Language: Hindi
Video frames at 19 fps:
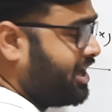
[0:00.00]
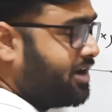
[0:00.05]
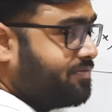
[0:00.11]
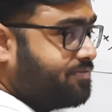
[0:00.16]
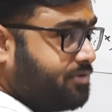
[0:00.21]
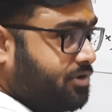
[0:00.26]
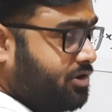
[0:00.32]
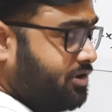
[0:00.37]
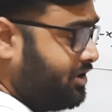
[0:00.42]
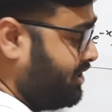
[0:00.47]
जाएगा
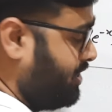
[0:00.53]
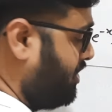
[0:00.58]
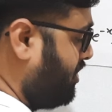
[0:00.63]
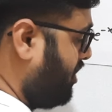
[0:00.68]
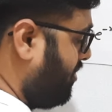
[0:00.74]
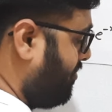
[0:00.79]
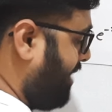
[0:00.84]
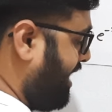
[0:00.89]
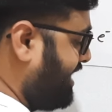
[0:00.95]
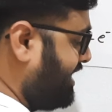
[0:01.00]
फोर
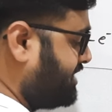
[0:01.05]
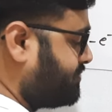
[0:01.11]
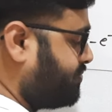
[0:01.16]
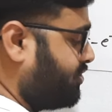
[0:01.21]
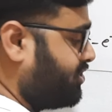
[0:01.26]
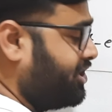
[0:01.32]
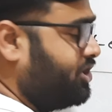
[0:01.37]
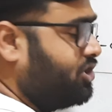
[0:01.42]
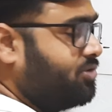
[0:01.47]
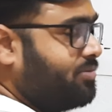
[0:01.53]
और माइनस
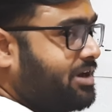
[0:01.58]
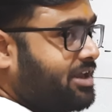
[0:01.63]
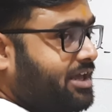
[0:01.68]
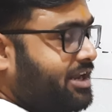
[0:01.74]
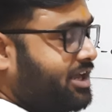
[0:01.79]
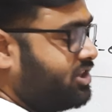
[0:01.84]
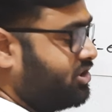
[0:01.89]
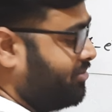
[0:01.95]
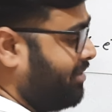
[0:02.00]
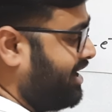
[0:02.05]
फोर इंटू वन
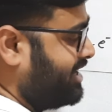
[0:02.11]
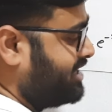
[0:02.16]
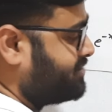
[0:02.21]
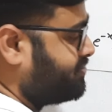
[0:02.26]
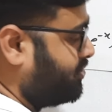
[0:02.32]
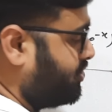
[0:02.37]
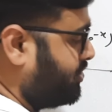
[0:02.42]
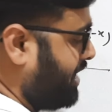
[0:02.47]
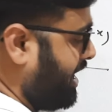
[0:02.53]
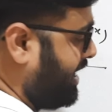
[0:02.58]
करेंगे तो माइनस
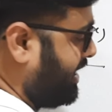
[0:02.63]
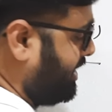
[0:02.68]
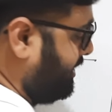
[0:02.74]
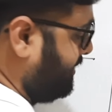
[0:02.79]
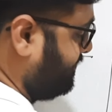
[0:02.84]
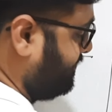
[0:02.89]
फोर हो जाएगा